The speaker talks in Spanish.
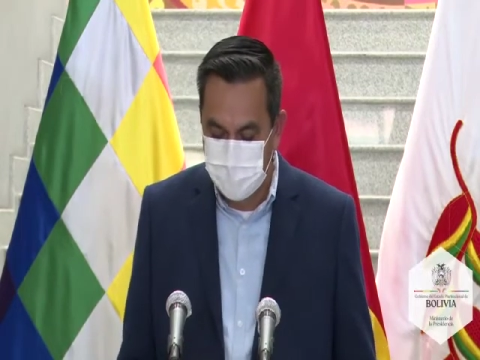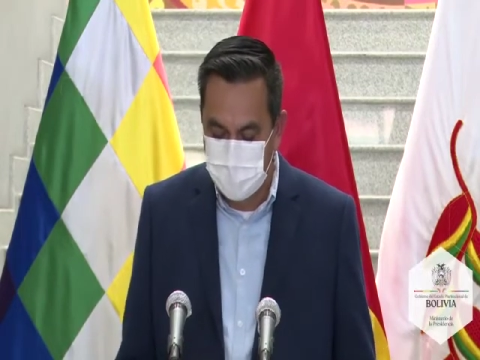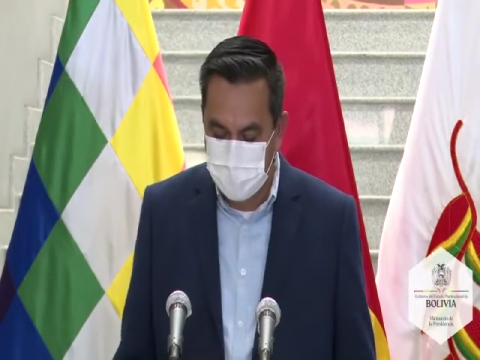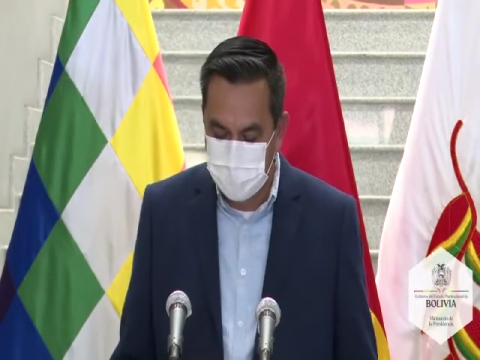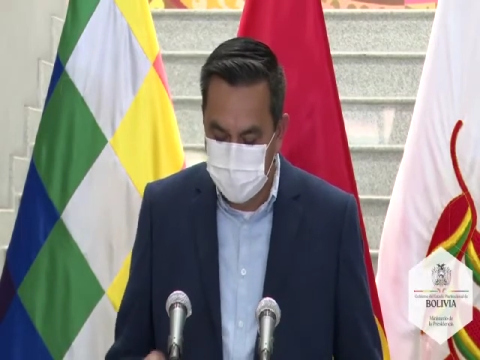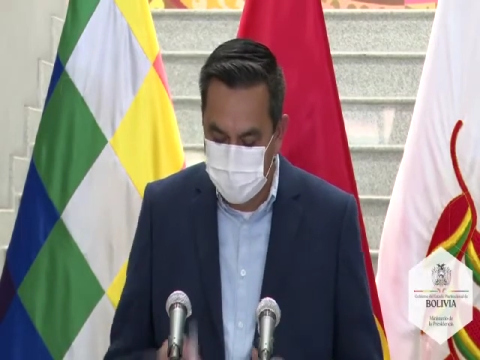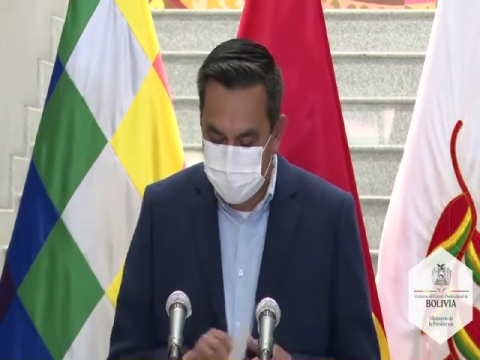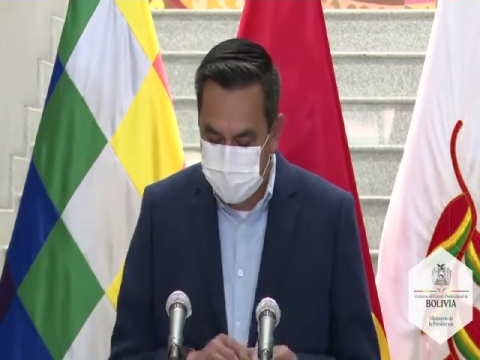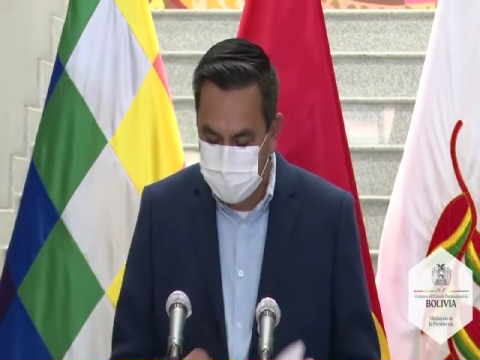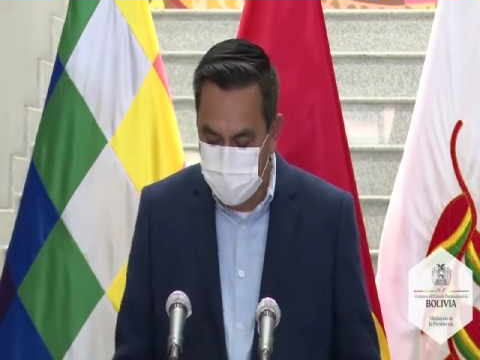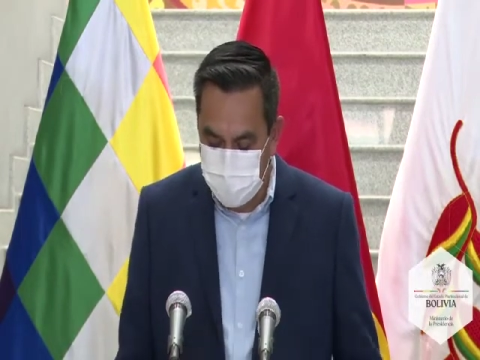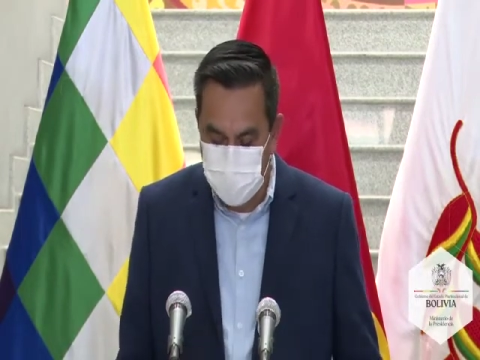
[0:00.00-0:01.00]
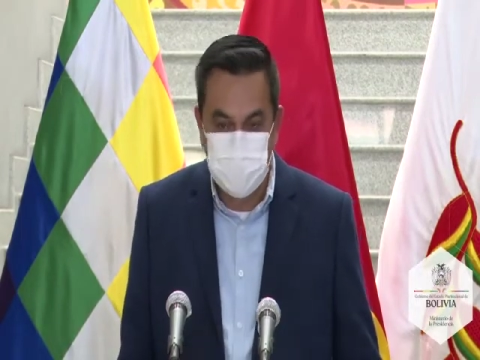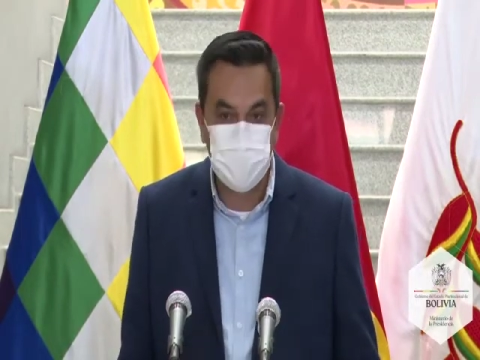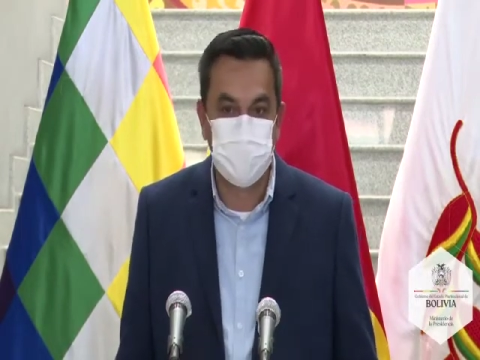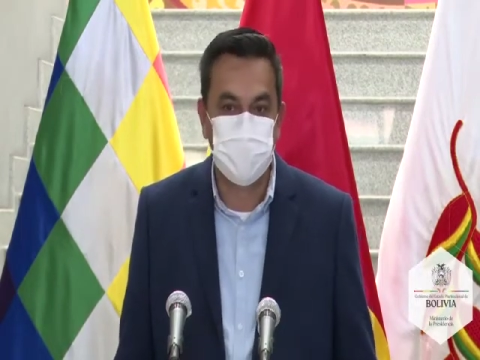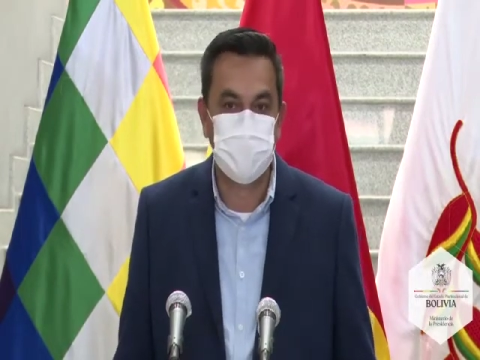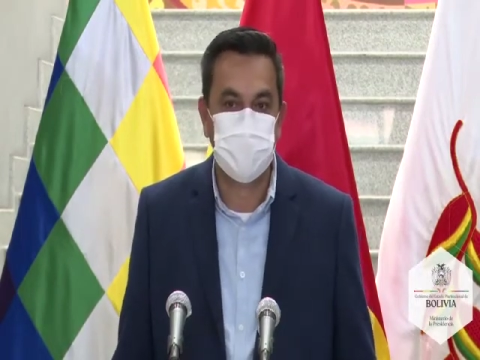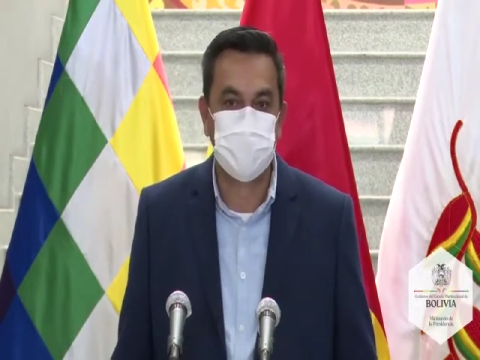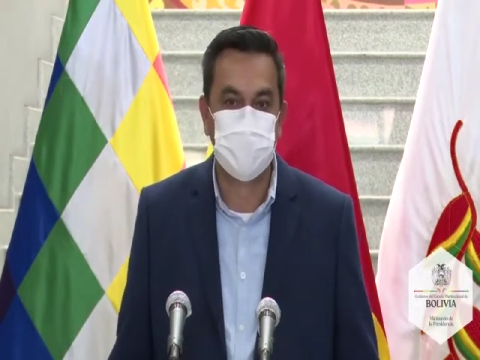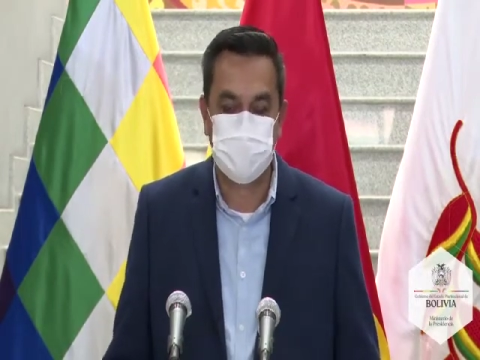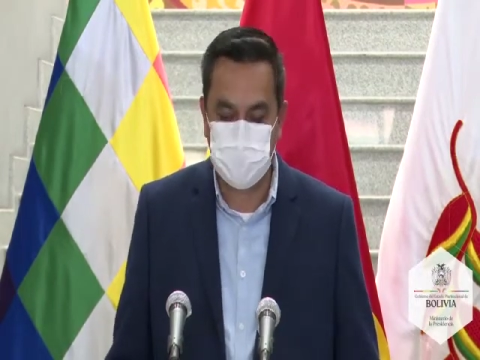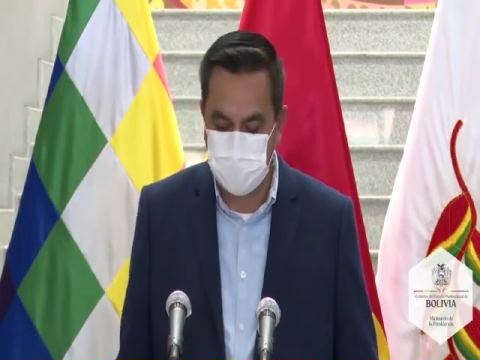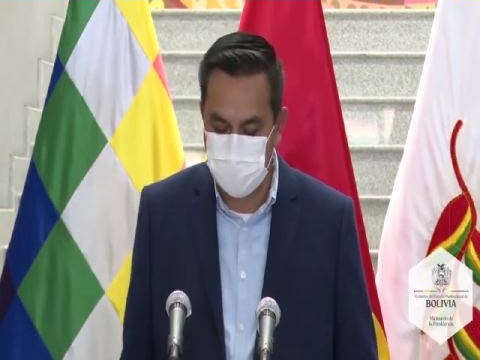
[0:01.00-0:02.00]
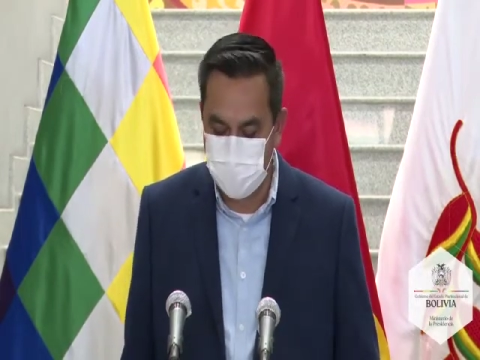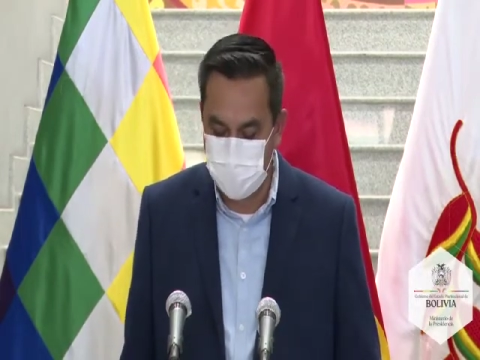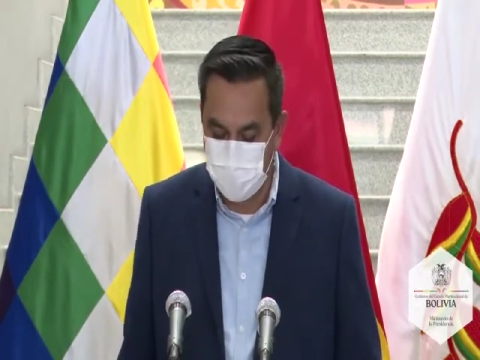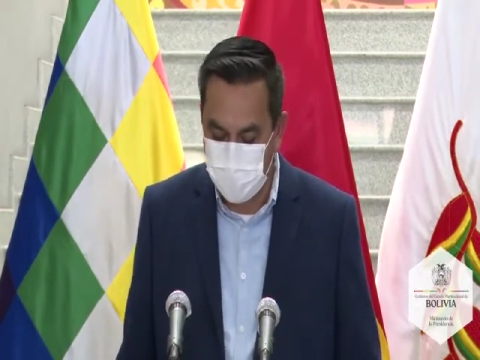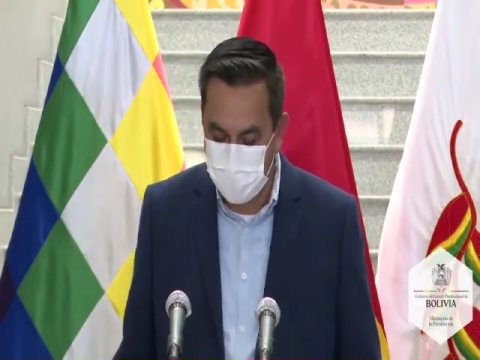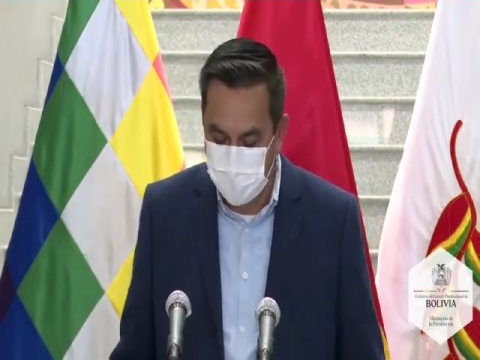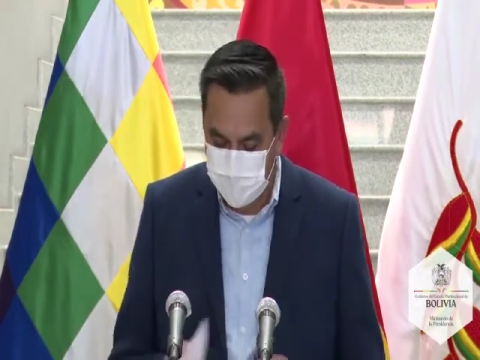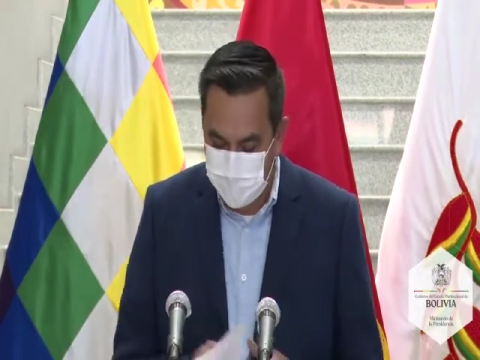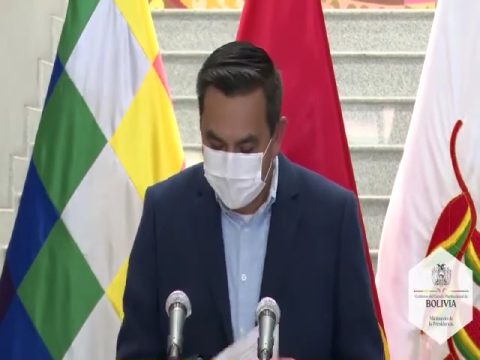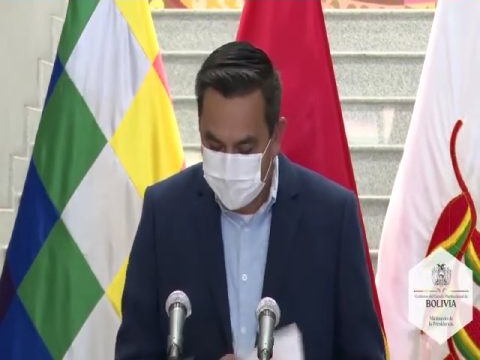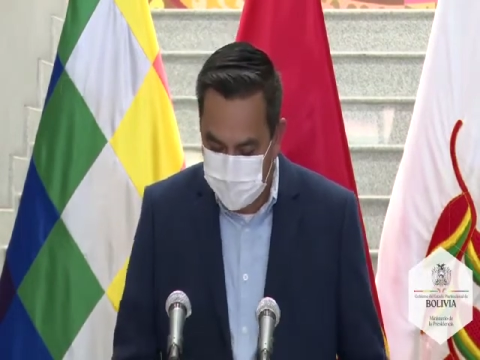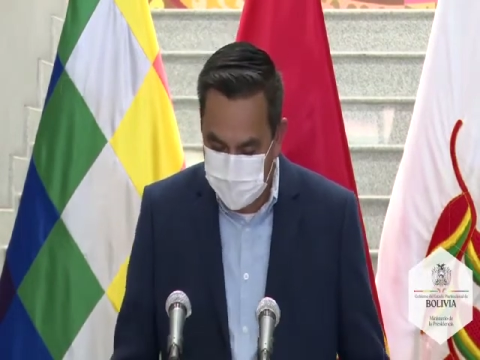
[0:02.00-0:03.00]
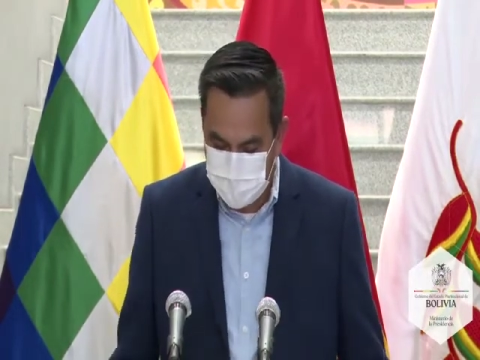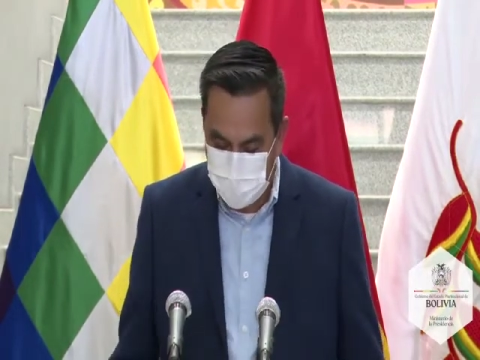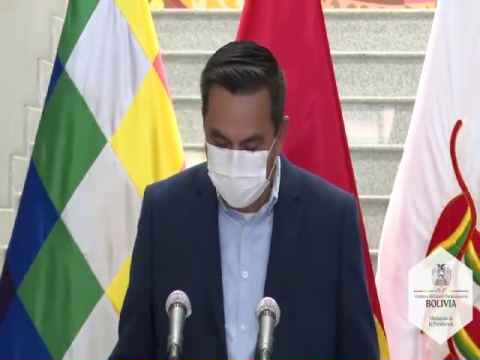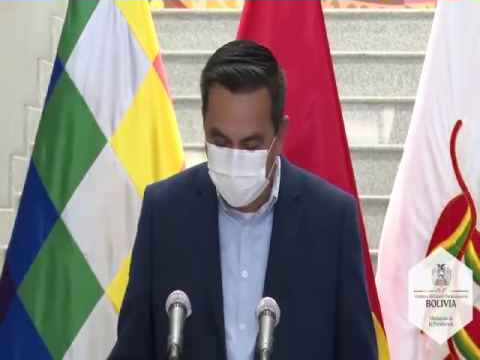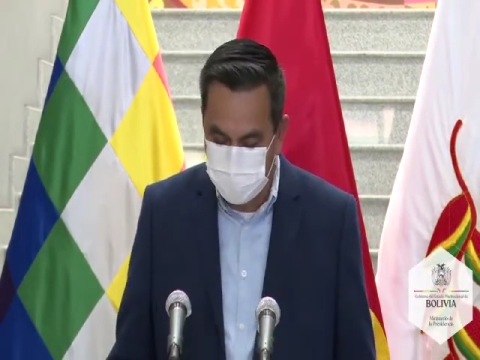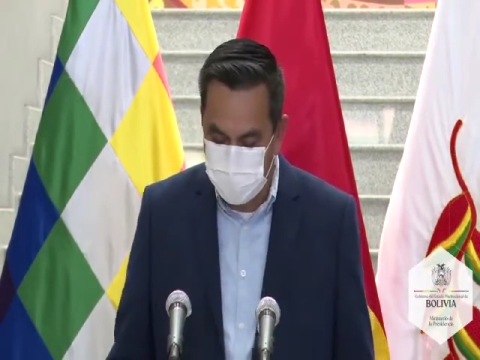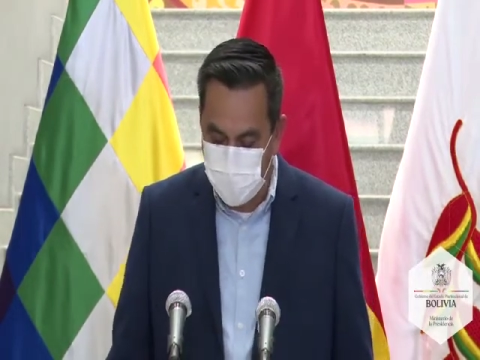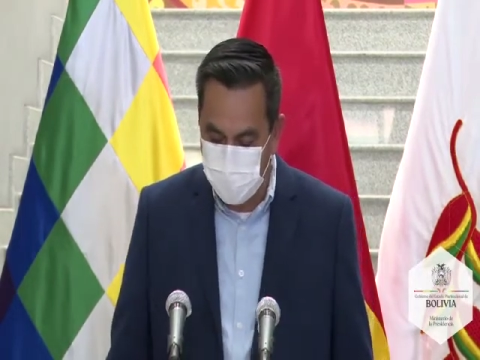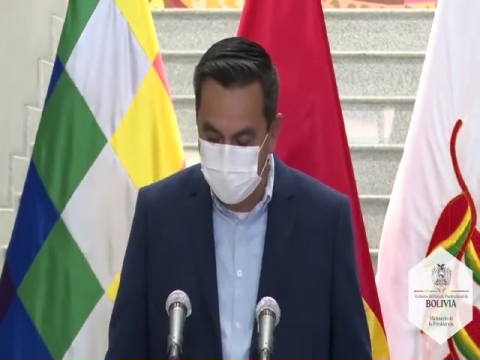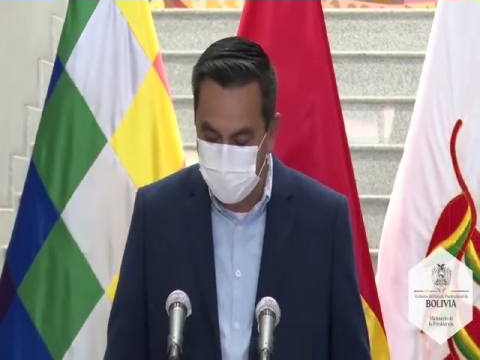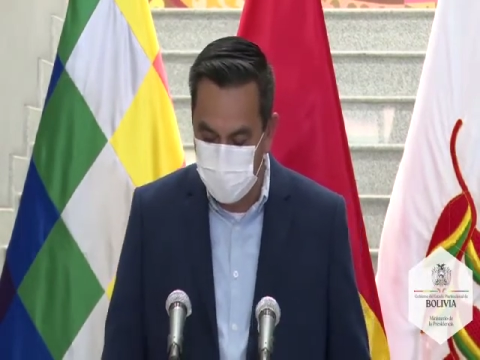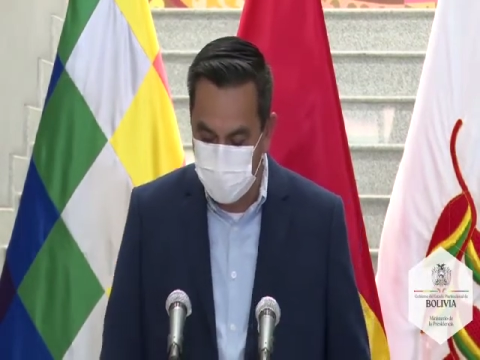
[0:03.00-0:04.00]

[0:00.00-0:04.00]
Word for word: que sean ellos que de manera responsable